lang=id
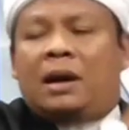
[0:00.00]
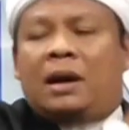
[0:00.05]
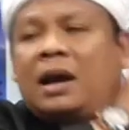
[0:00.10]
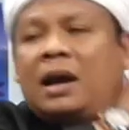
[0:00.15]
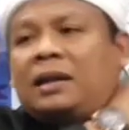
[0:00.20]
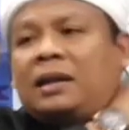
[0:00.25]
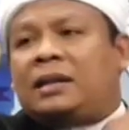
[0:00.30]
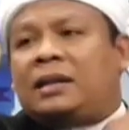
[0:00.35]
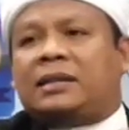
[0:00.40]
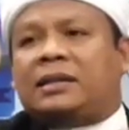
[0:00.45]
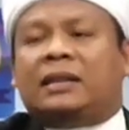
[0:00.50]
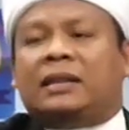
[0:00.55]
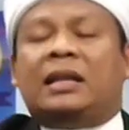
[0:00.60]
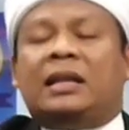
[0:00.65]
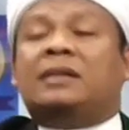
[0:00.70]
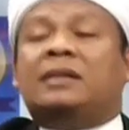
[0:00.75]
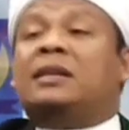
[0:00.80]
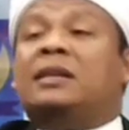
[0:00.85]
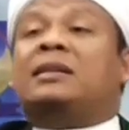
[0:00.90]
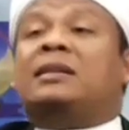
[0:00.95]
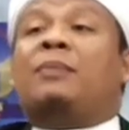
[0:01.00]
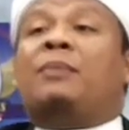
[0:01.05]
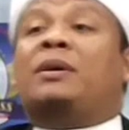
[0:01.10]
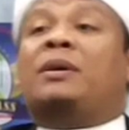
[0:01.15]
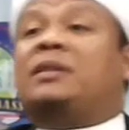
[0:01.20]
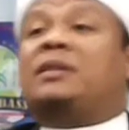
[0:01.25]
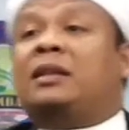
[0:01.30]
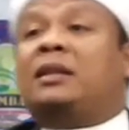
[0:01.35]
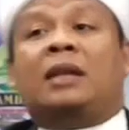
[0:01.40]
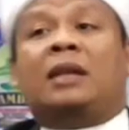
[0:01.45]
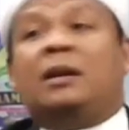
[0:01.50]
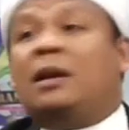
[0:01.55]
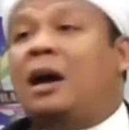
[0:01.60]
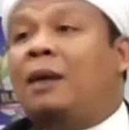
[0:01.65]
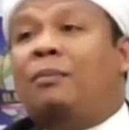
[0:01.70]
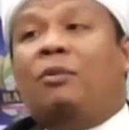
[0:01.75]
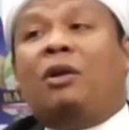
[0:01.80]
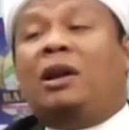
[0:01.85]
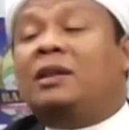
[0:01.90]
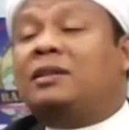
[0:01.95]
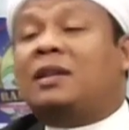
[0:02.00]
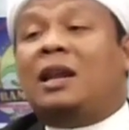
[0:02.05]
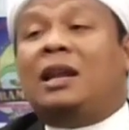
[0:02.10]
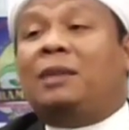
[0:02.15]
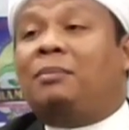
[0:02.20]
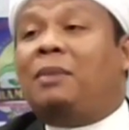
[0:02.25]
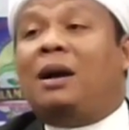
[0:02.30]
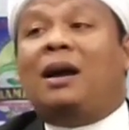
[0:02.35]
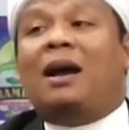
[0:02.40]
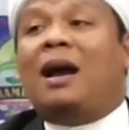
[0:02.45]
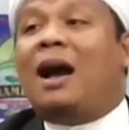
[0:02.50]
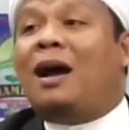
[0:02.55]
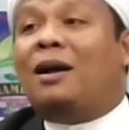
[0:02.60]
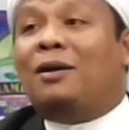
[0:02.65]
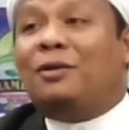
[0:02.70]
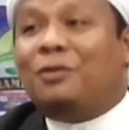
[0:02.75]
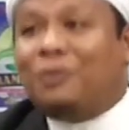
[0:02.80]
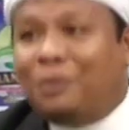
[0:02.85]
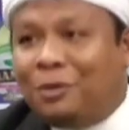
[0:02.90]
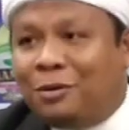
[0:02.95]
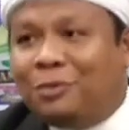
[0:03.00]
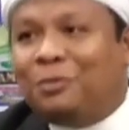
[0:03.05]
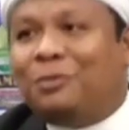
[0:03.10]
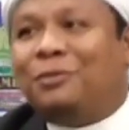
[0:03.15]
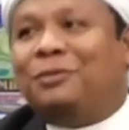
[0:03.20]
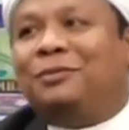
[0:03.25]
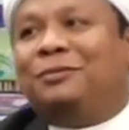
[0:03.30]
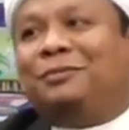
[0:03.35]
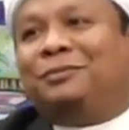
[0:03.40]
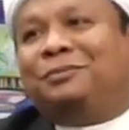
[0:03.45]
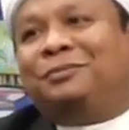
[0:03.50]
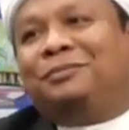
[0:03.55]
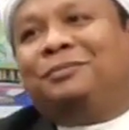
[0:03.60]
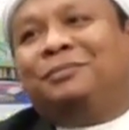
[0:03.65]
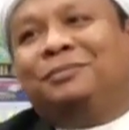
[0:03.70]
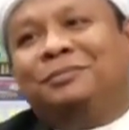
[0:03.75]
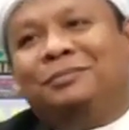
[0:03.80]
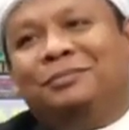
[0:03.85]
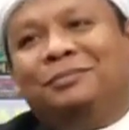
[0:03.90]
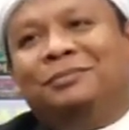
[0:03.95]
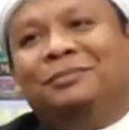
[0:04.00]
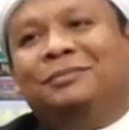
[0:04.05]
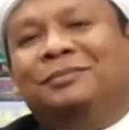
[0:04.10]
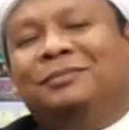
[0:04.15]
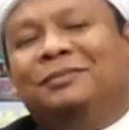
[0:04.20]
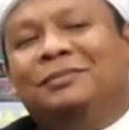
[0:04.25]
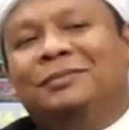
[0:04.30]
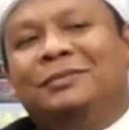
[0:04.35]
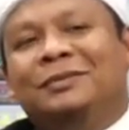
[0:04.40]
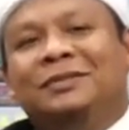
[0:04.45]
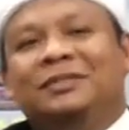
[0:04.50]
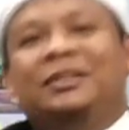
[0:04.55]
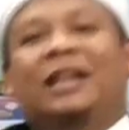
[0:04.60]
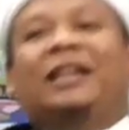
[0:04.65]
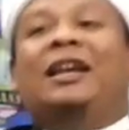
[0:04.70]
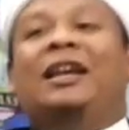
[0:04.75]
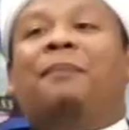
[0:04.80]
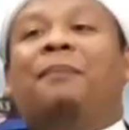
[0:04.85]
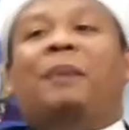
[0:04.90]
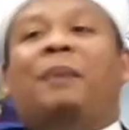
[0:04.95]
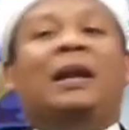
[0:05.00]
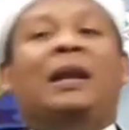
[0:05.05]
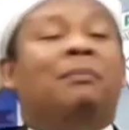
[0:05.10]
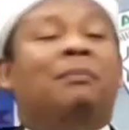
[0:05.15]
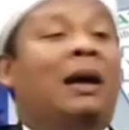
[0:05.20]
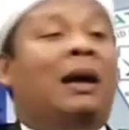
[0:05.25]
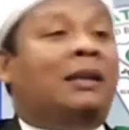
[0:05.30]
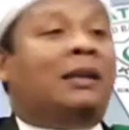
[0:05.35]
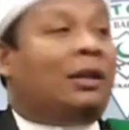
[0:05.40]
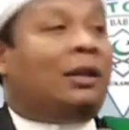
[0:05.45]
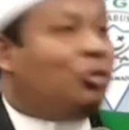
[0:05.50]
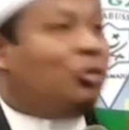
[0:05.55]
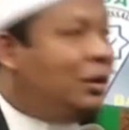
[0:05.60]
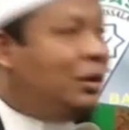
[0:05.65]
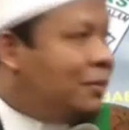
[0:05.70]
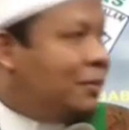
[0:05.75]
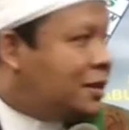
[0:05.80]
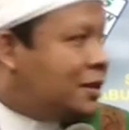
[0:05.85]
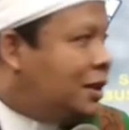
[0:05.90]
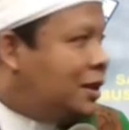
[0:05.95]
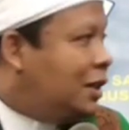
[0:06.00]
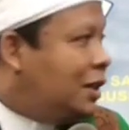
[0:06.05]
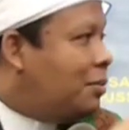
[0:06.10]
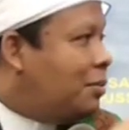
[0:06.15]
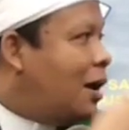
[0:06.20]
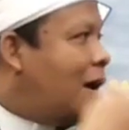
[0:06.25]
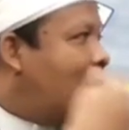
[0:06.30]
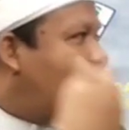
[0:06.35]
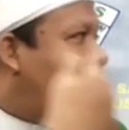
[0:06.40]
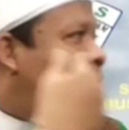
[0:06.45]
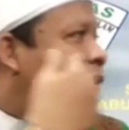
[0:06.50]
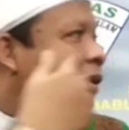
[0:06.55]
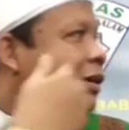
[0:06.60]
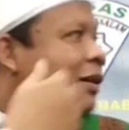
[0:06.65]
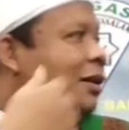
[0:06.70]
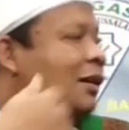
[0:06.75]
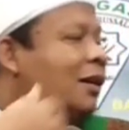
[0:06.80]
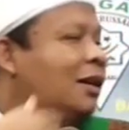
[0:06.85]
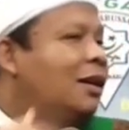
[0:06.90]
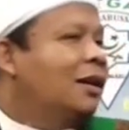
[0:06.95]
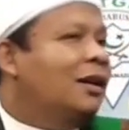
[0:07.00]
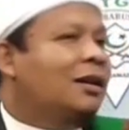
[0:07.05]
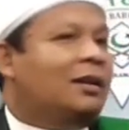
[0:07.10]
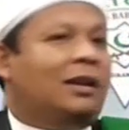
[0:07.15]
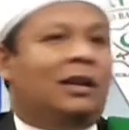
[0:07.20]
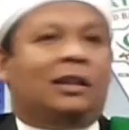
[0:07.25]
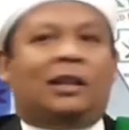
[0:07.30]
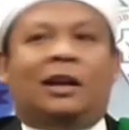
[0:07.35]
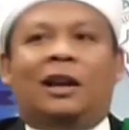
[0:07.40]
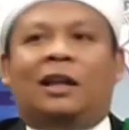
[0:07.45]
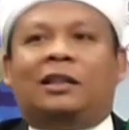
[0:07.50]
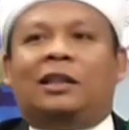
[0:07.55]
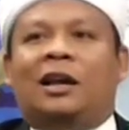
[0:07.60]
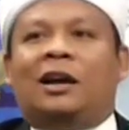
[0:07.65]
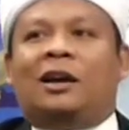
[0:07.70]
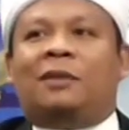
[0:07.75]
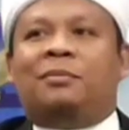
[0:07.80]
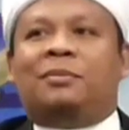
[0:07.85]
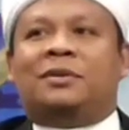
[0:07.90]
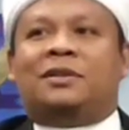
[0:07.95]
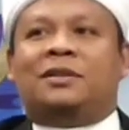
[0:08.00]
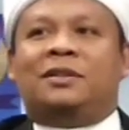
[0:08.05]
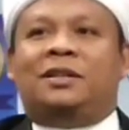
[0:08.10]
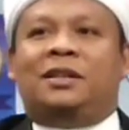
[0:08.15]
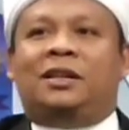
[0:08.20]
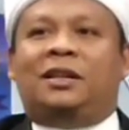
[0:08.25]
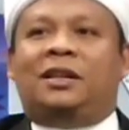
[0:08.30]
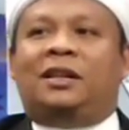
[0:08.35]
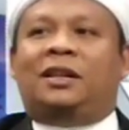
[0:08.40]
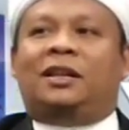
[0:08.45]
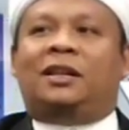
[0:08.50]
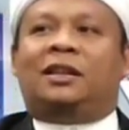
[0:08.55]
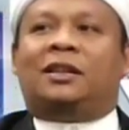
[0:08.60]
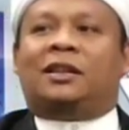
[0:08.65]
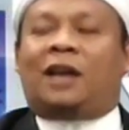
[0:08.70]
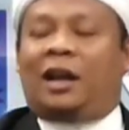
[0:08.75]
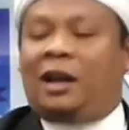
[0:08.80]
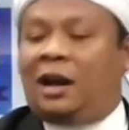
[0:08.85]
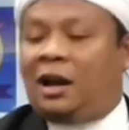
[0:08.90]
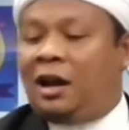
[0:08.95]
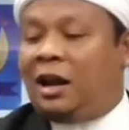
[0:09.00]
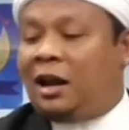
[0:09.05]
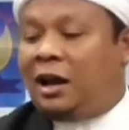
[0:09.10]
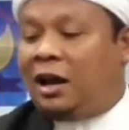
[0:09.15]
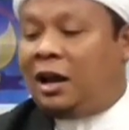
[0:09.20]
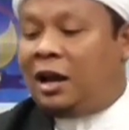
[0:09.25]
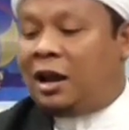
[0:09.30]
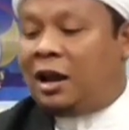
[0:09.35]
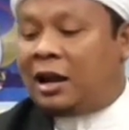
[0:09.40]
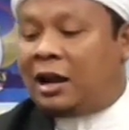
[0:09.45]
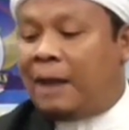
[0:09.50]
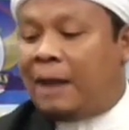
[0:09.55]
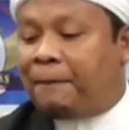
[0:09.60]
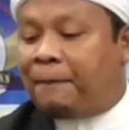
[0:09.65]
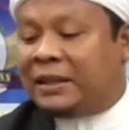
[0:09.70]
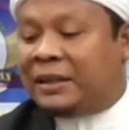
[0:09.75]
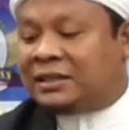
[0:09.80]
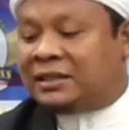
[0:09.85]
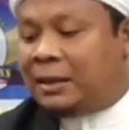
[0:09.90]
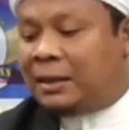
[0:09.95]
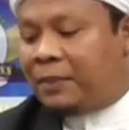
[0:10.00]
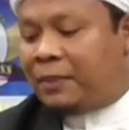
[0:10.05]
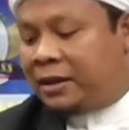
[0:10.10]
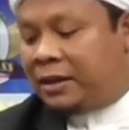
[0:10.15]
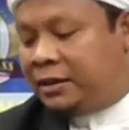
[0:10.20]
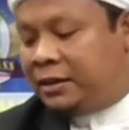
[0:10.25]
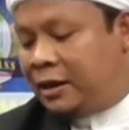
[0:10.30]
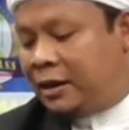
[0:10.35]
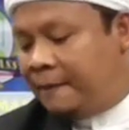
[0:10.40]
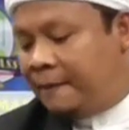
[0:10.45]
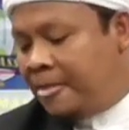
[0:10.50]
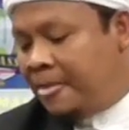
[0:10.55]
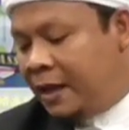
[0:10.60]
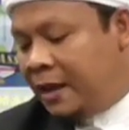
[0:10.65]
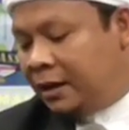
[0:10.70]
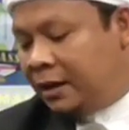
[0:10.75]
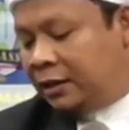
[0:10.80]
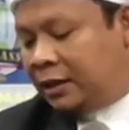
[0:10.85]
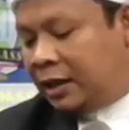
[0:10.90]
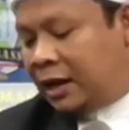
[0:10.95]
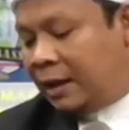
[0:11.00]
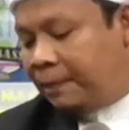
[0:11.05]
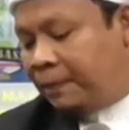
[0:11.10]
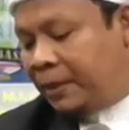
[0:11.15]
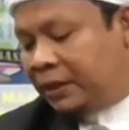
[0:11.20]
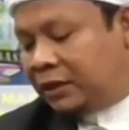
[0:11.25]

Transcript: Maka kata setan sesama setan nggak boleh saling mengganggu. Jadi yang paling banyak itu di masjid, Pak. Kita datang ke masjid, kadang gara-gara rapat sap aja, kita